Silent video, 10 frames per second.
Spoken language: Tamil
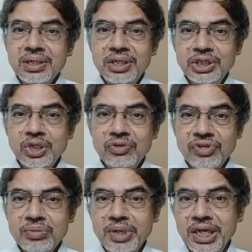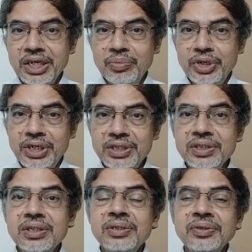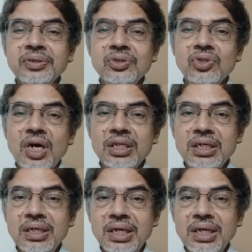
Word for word: ரிசர்வ்ட் ஃபார் மலை கம்யூனிட்டிஸ் ஸோ அதில்